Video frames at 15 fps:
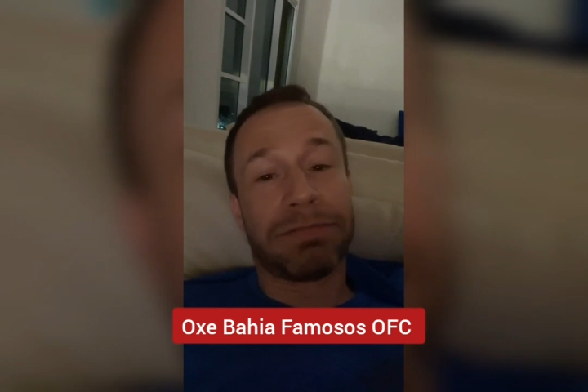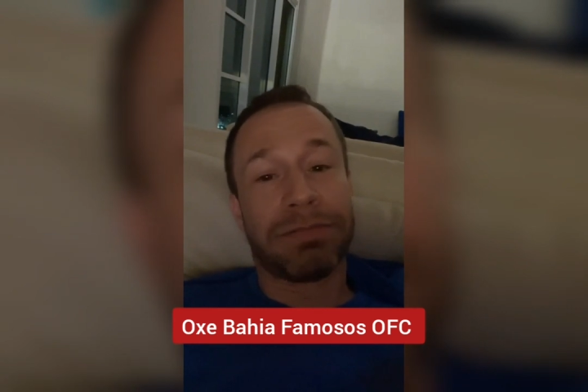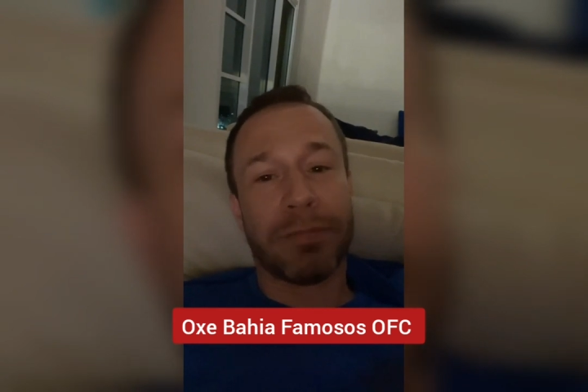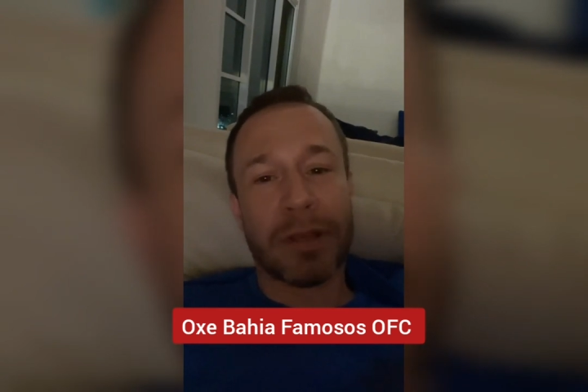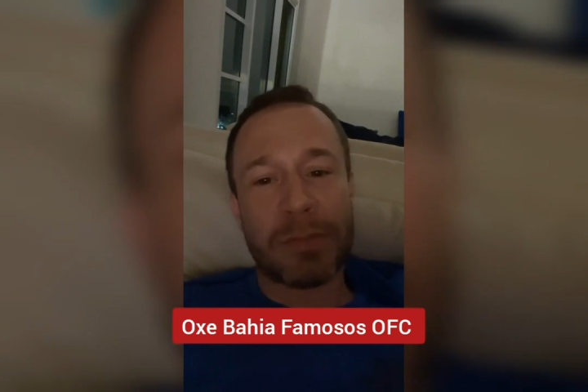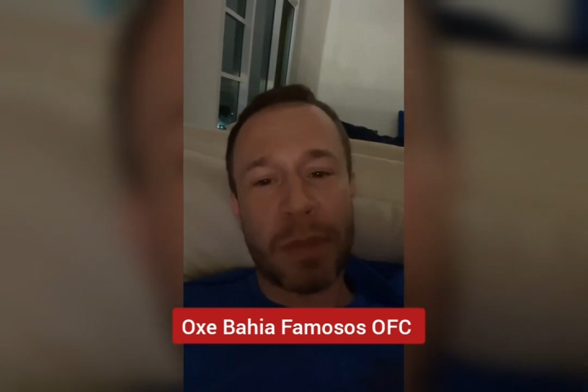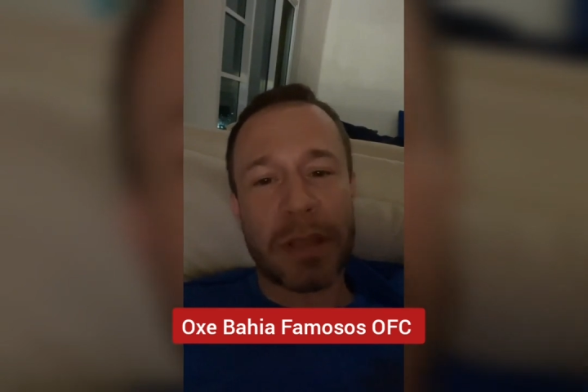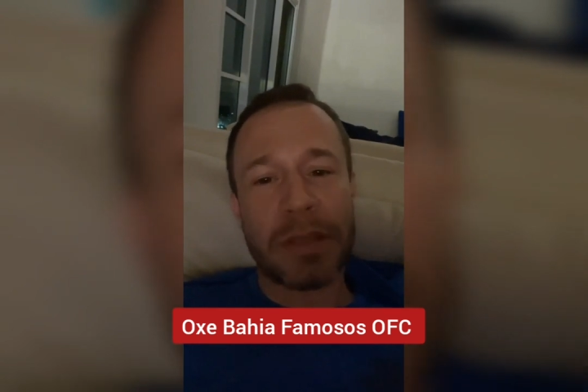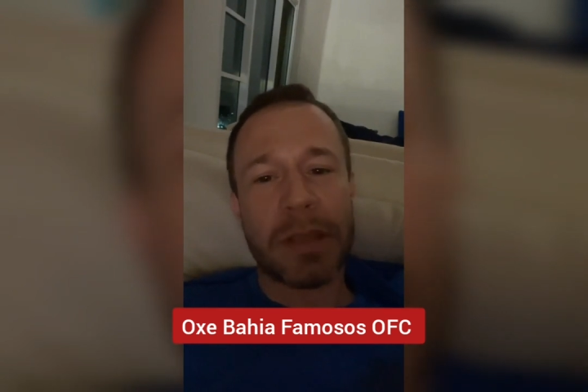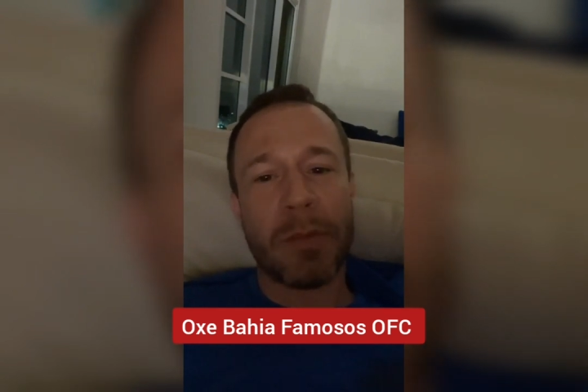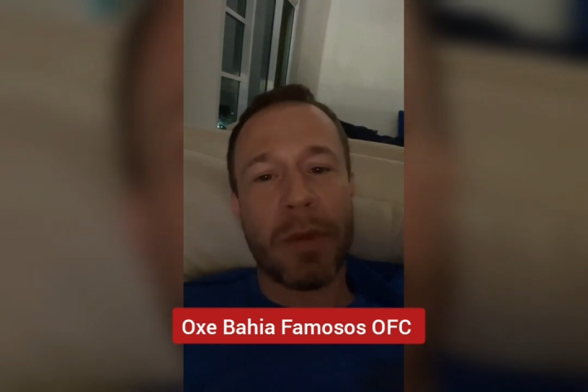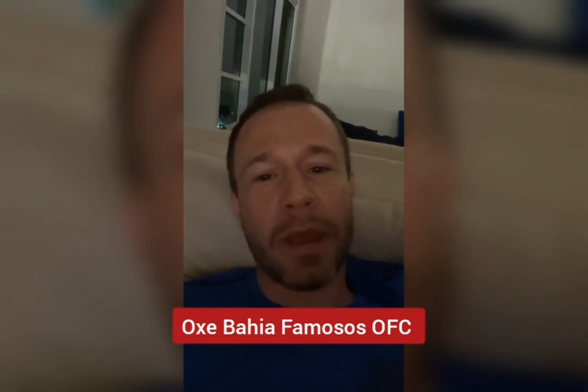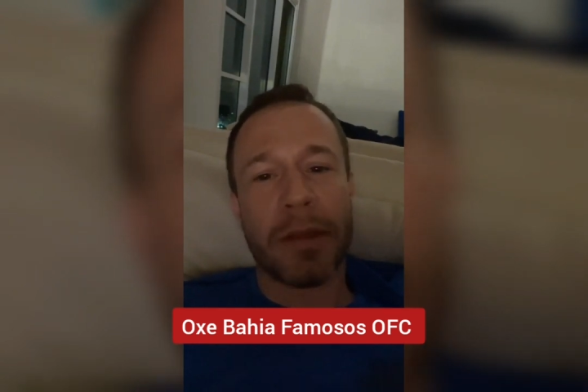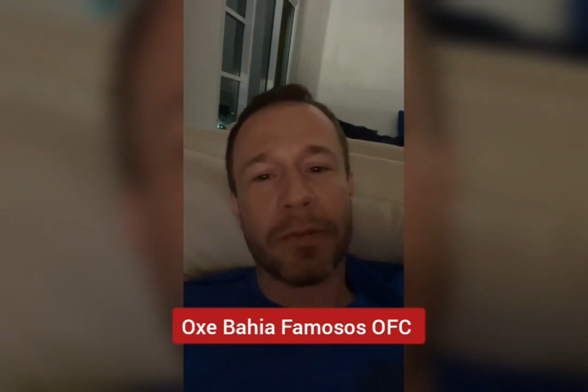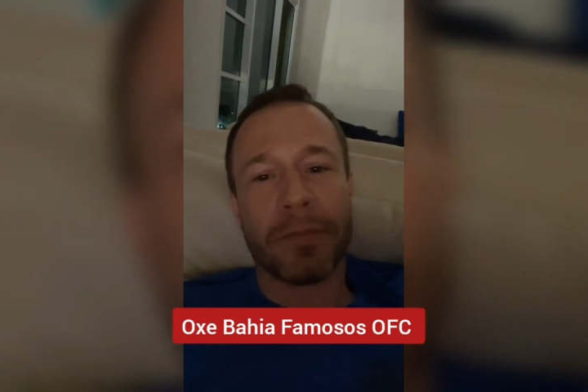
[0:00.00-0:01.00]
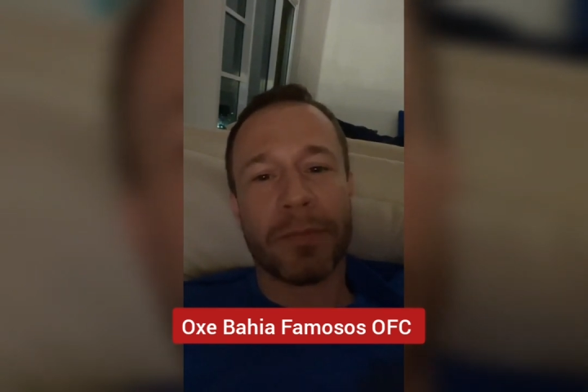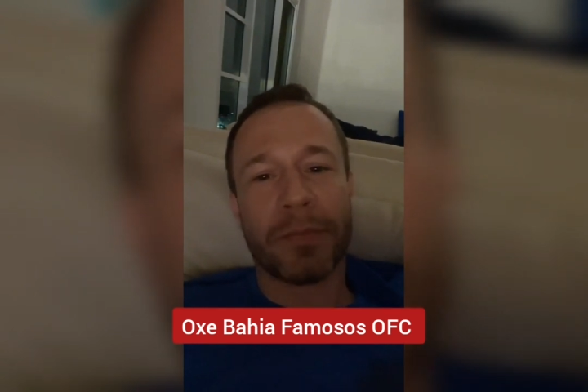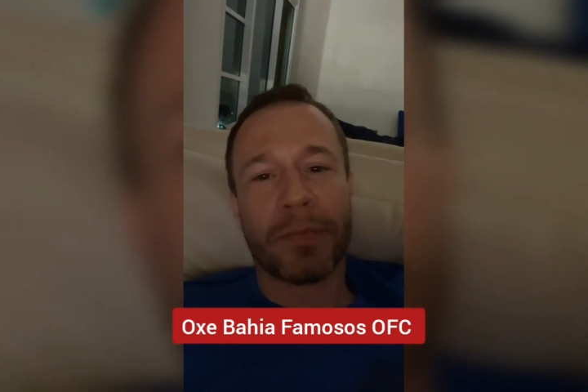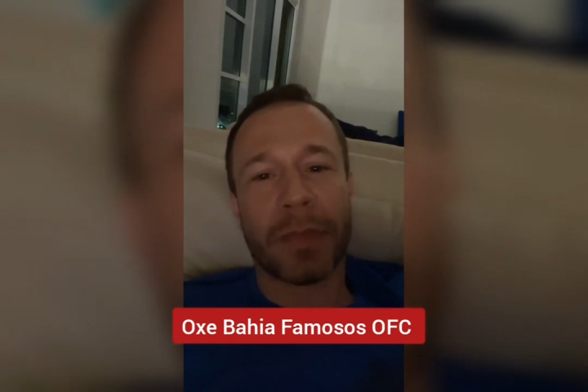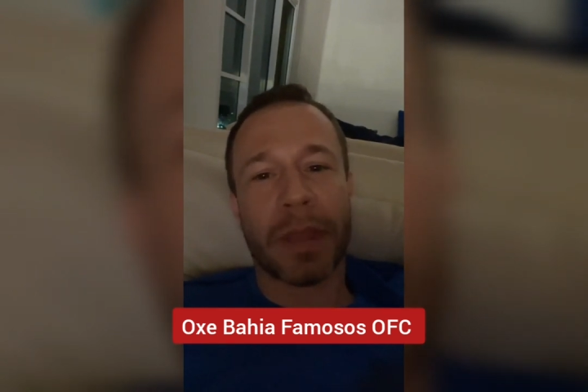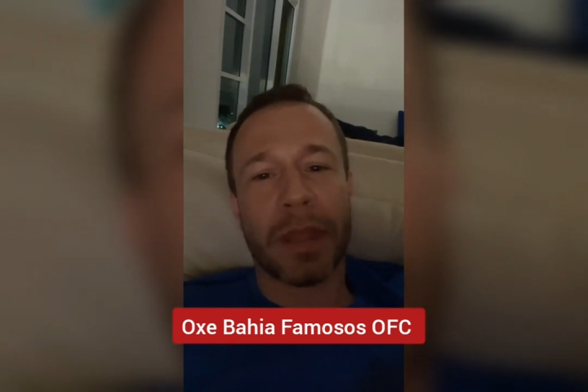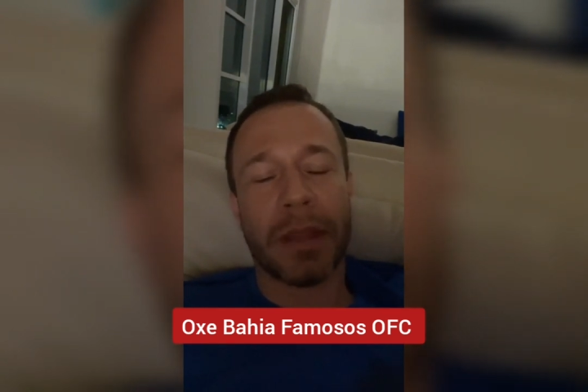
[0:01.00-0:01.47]
Mas pensem bem,
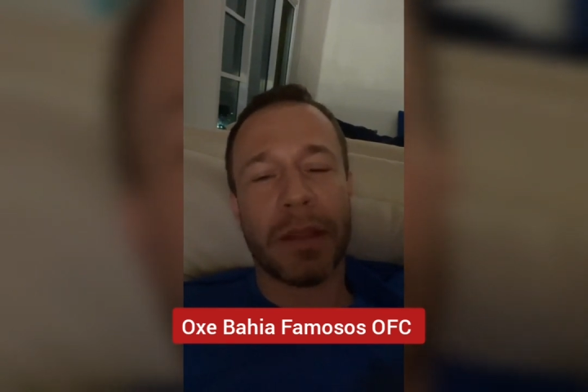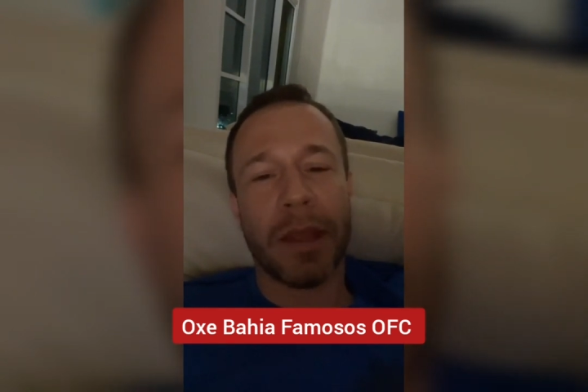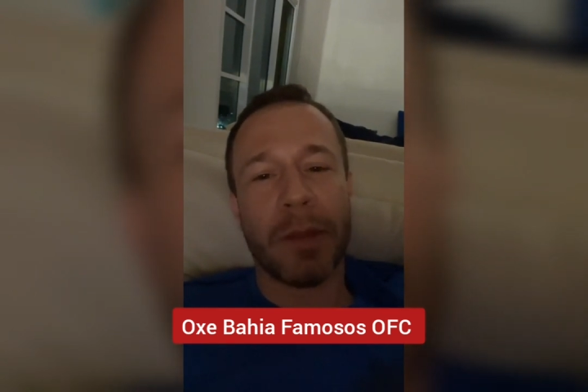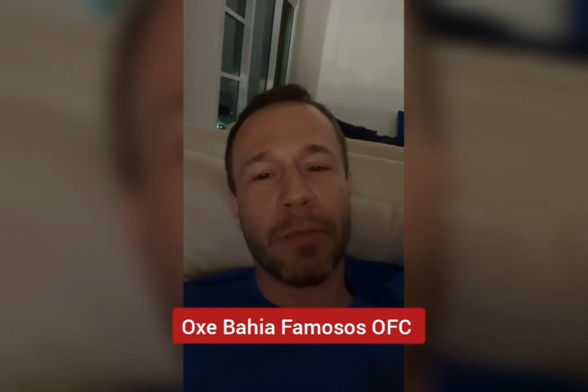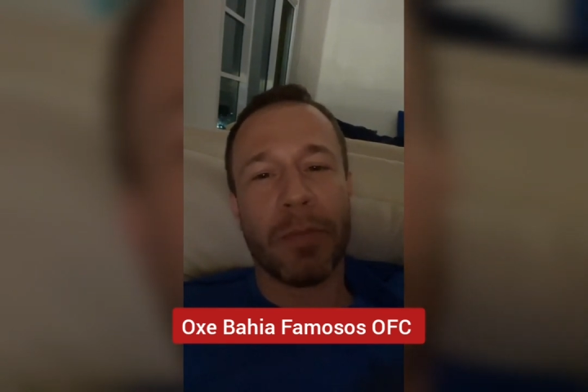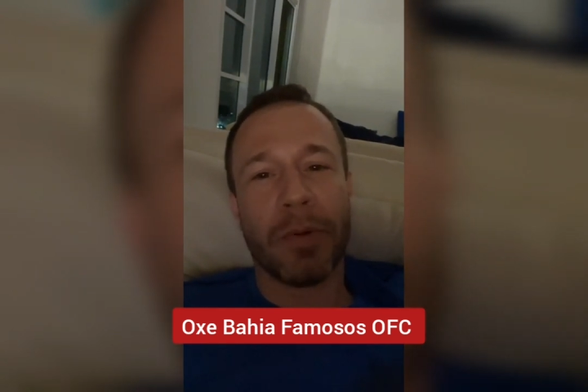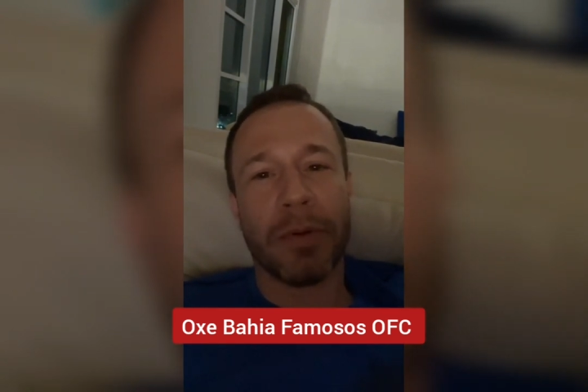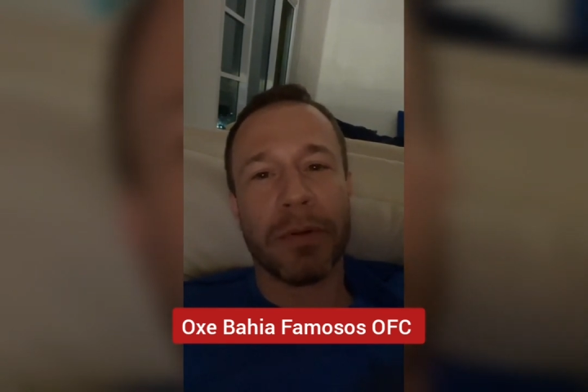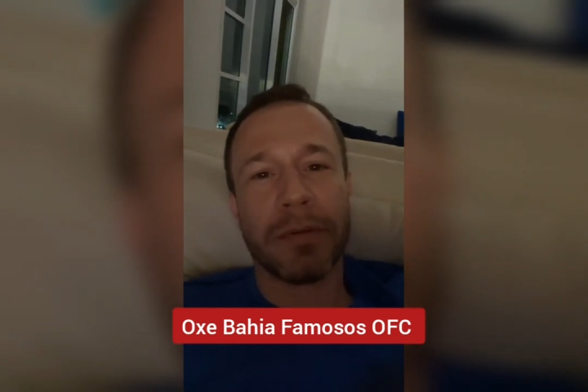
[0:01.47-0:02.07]
ainda dá tempo.